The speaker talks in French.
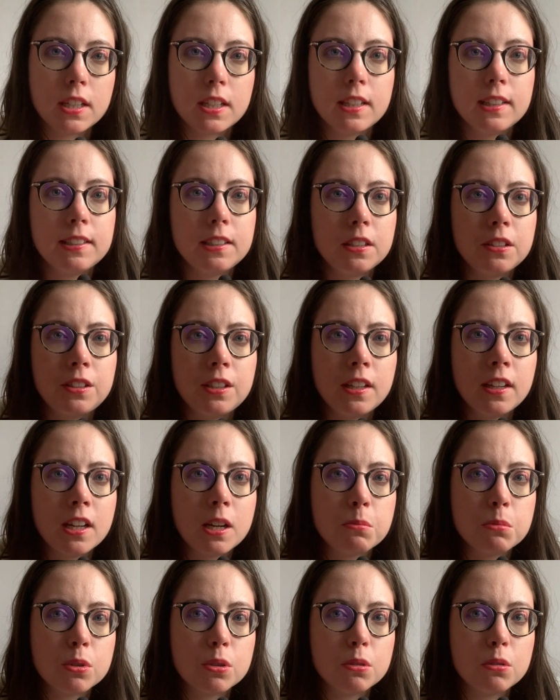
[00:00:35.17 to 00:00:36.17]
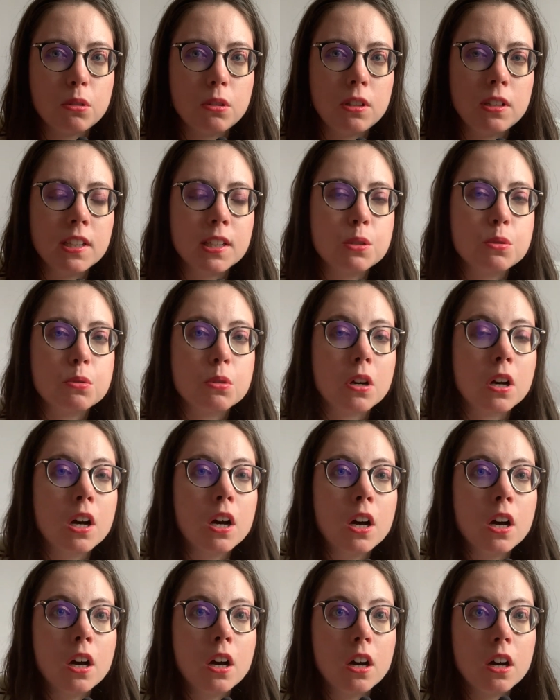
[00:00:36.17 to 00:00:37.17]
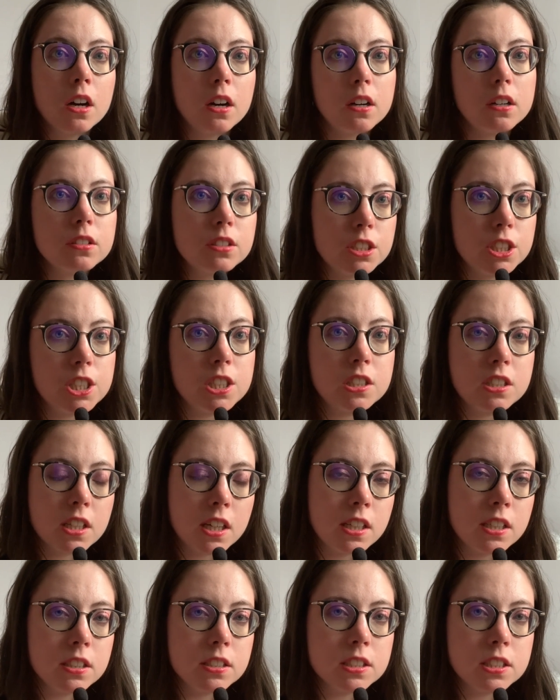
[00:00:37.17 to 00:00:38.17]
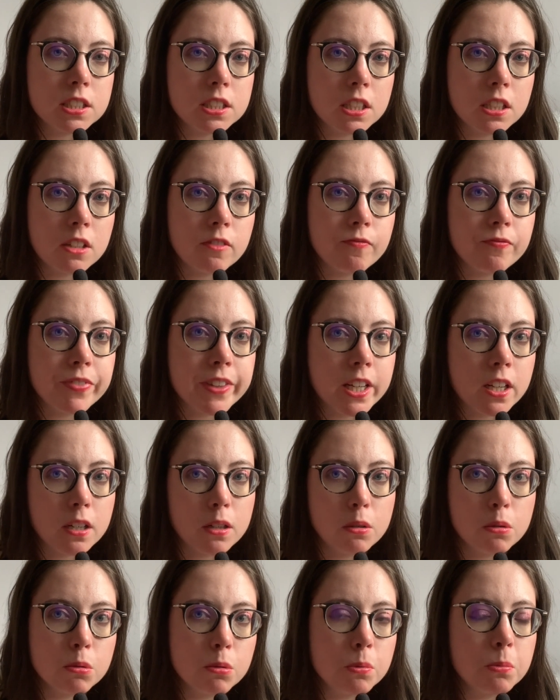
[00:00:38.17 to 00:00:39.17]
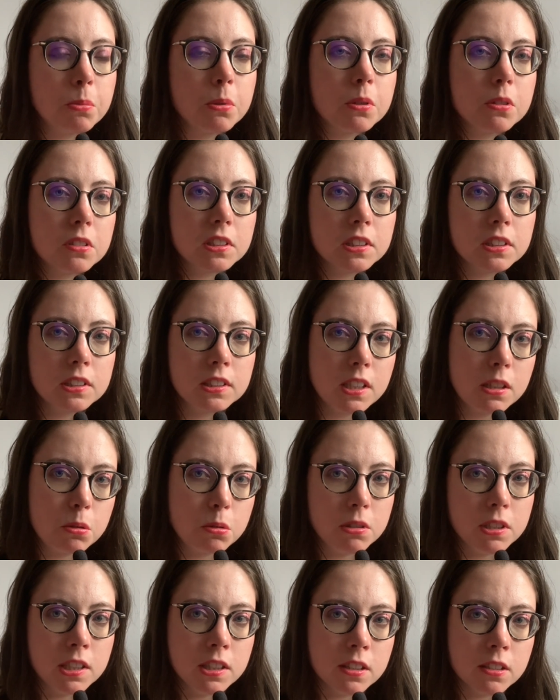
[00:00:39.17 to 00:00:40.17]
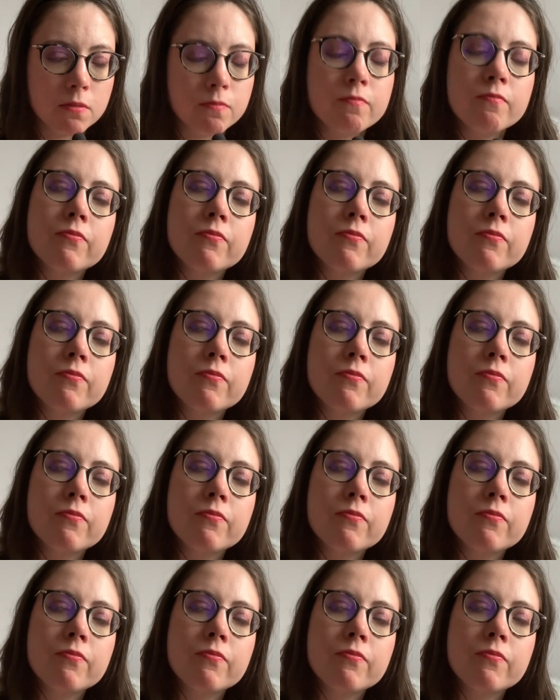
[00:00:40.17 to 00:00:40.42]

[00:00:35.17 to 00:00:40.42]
et c'était également une lecture en digital, c'est L'ombre d'Adeline,